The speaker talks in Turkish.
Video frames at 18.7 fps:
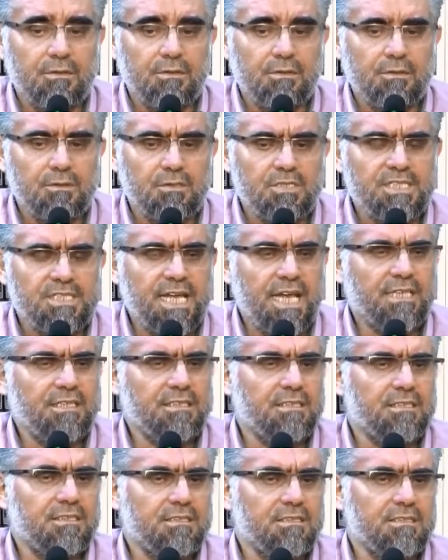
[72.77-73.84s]

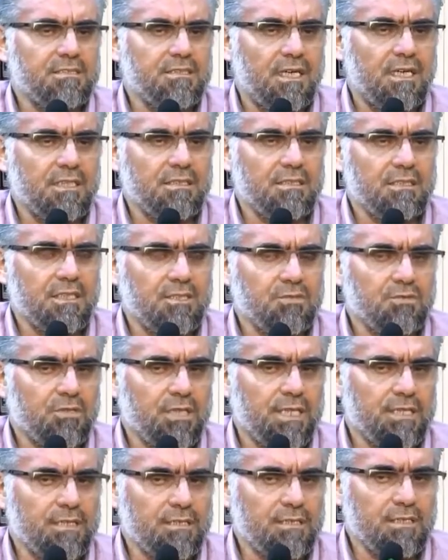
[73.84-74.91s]
Senk adı da
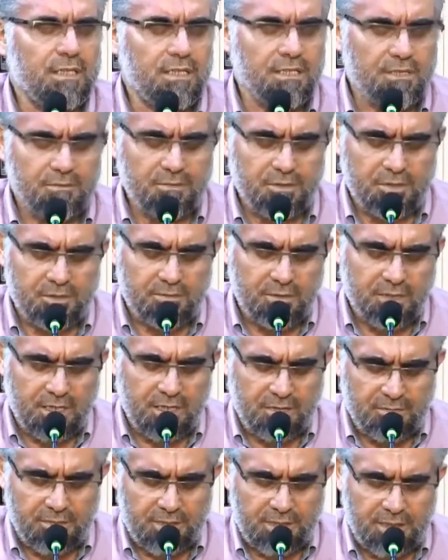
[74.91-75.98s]
soyadının aklıma şimdi
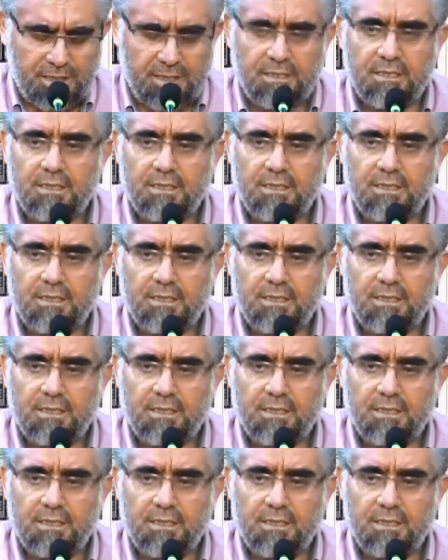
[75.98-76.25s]
aklımda değil.